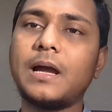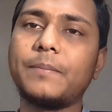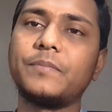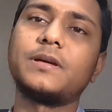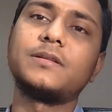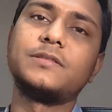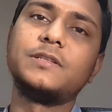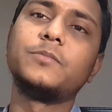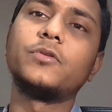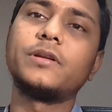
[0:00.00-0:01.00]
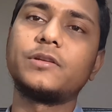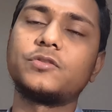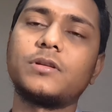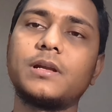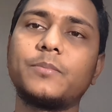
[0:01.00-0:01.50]
আপনার জীবনের
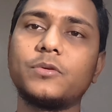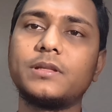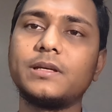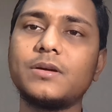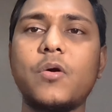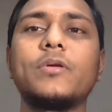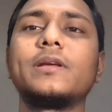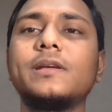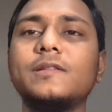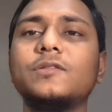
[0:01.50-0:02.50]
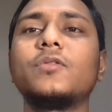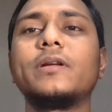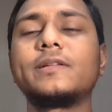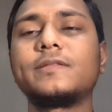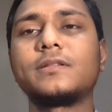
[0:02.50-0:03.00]
চলার পথে অনেক কিছু
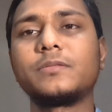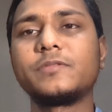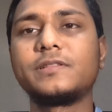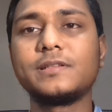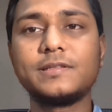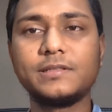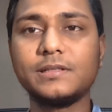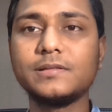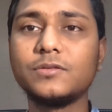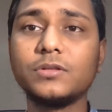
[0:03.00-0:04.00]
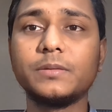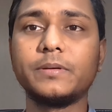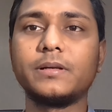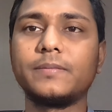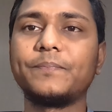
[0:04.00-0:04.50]
অনেক সার্কামস্টেন্স চেঞ্জ হতে
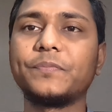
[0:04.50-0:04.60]
পারে